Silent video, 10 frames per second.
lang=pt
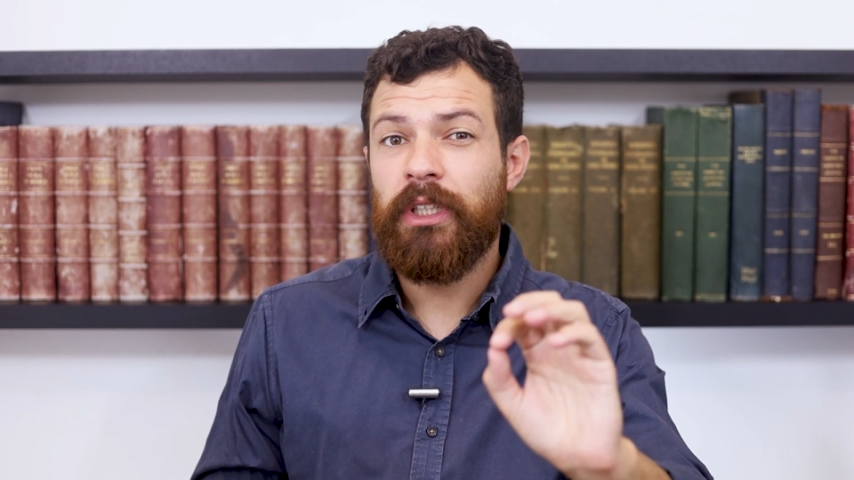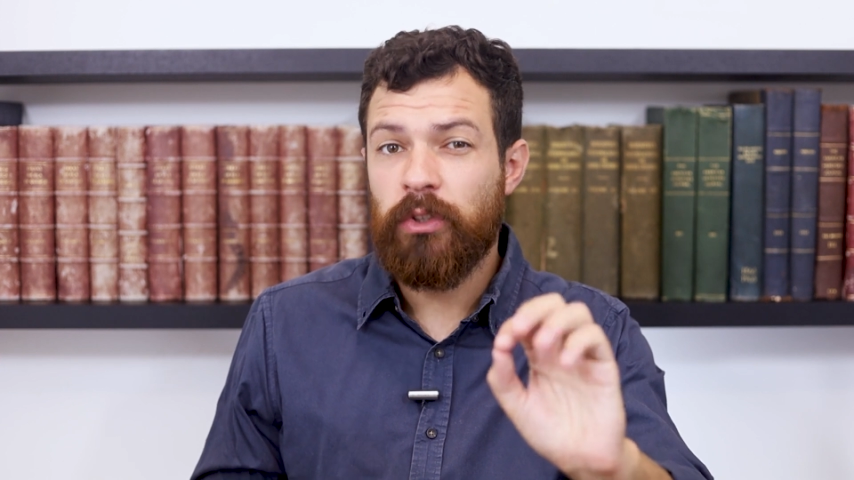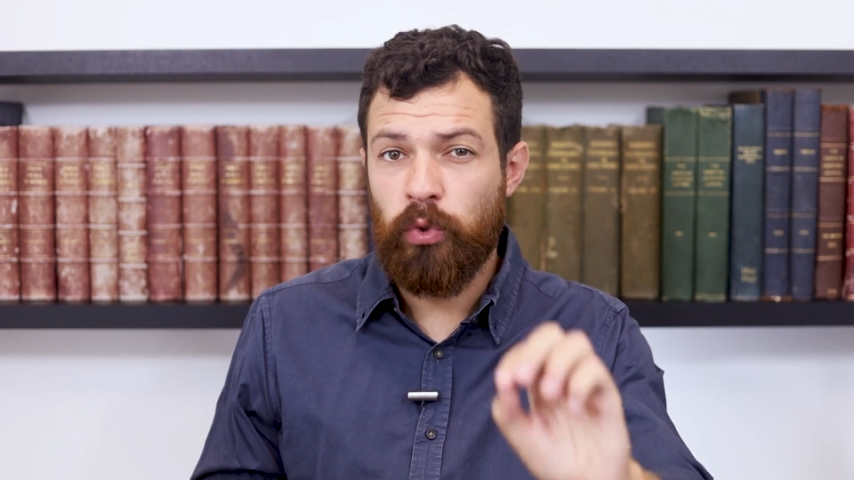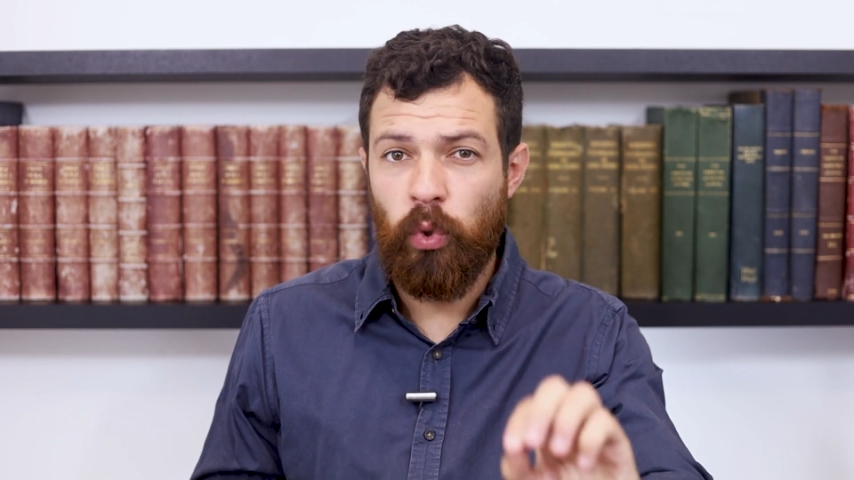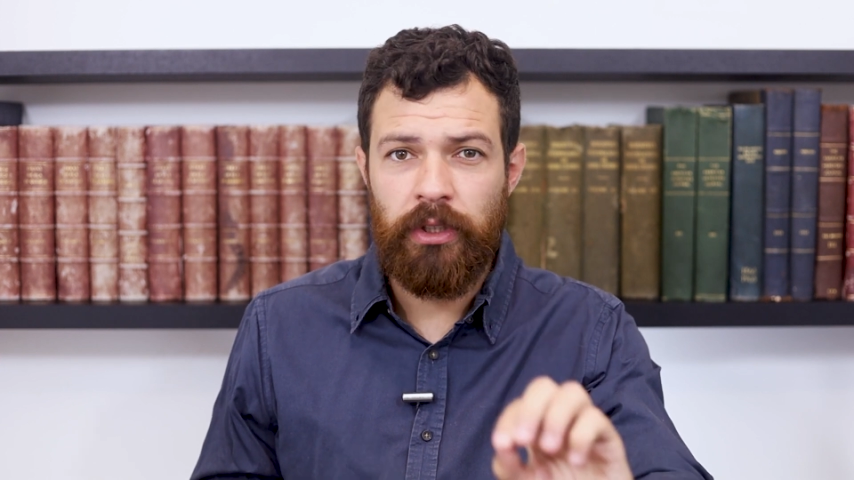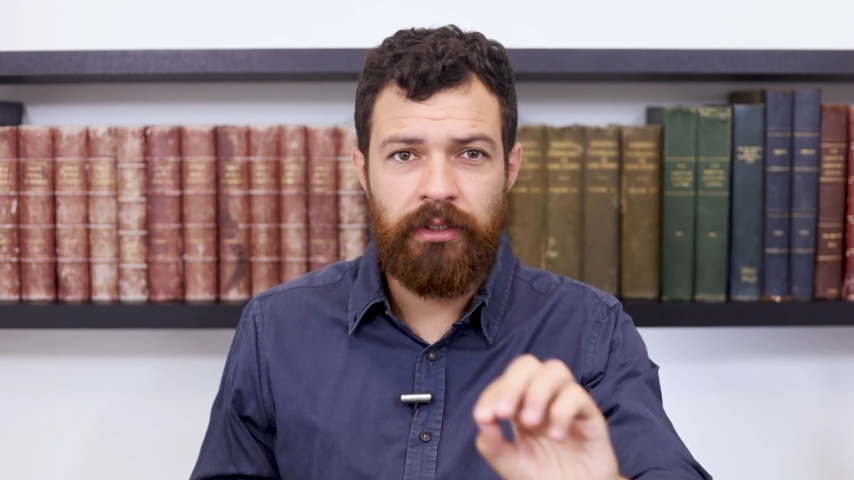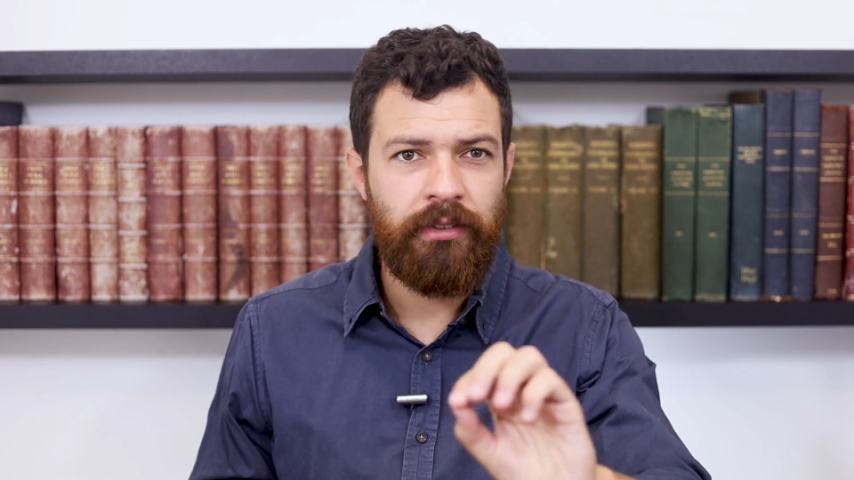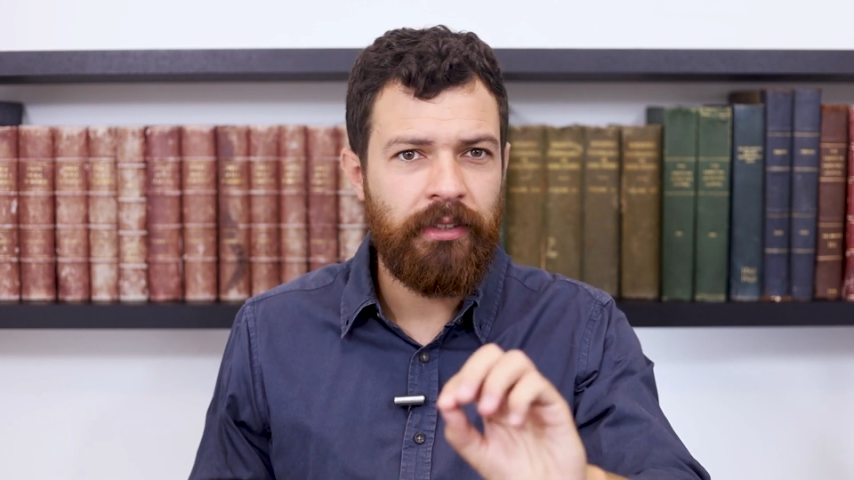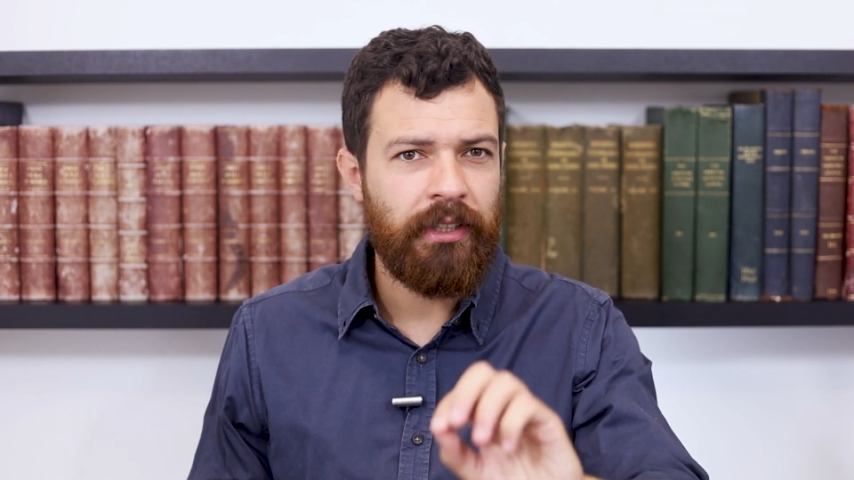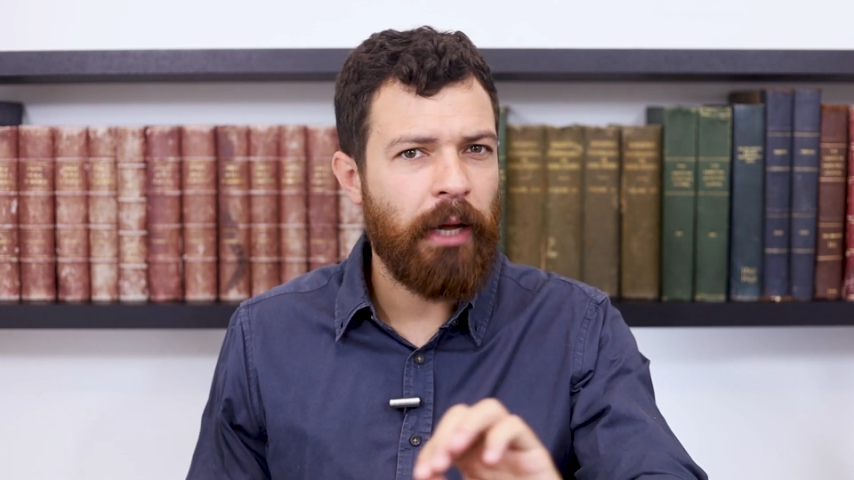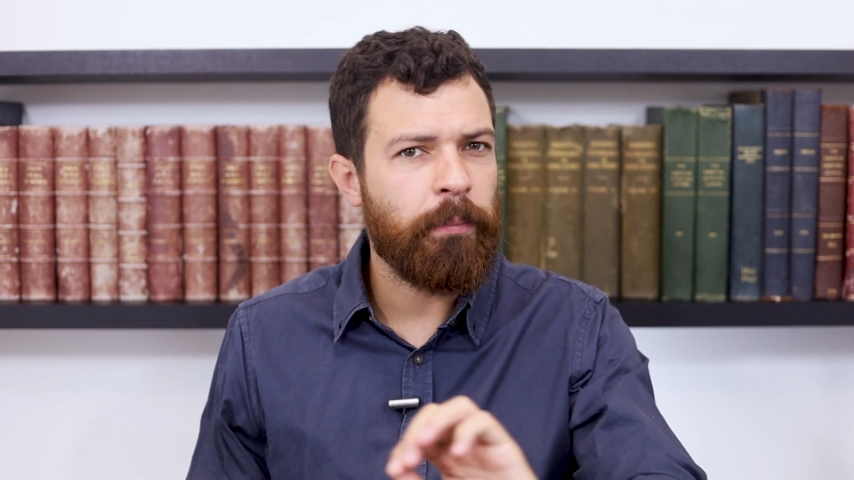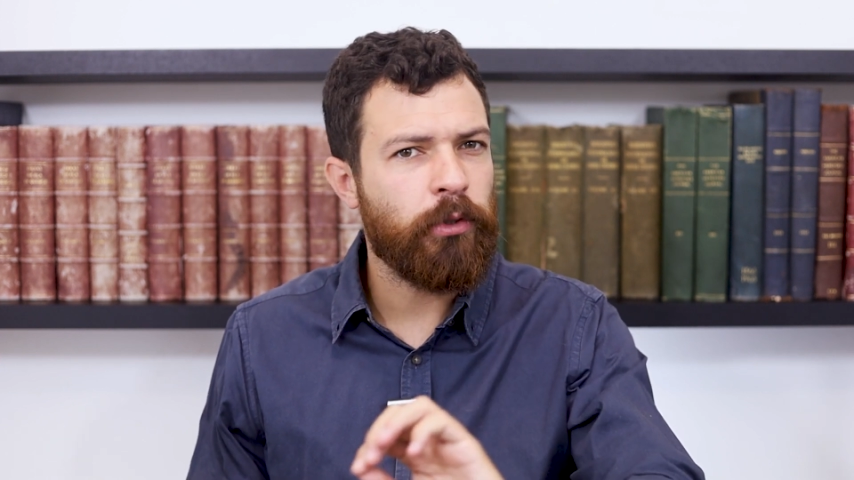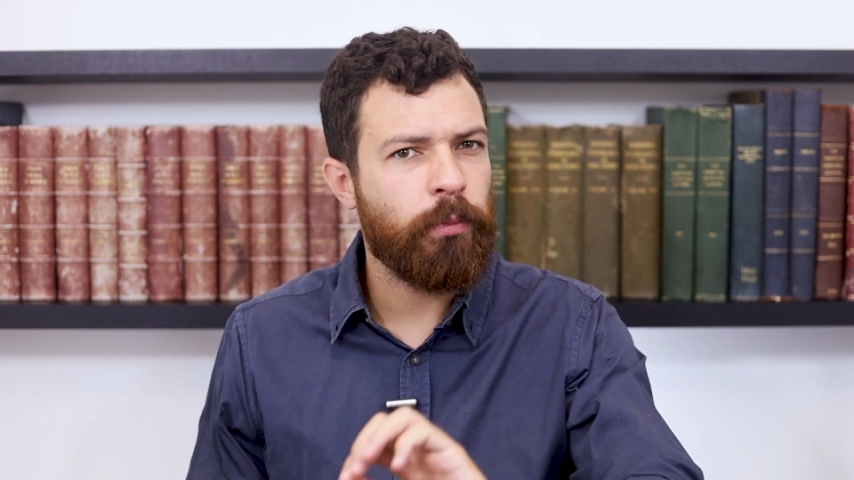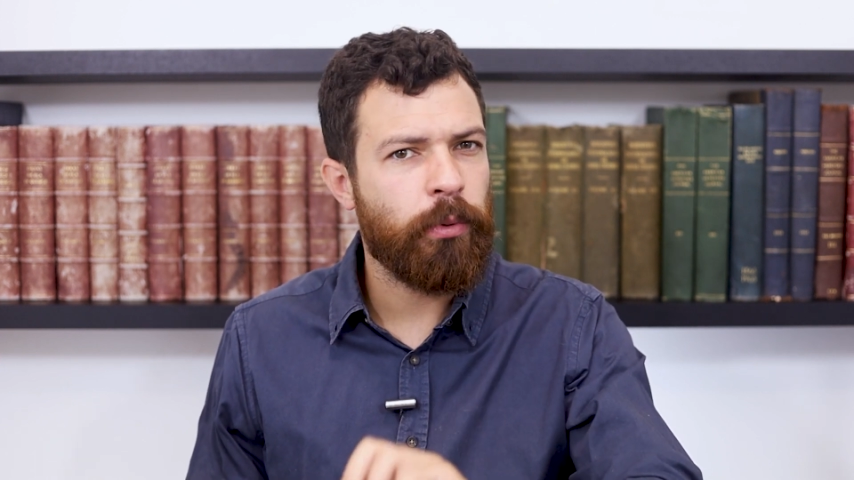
em todas as etapas do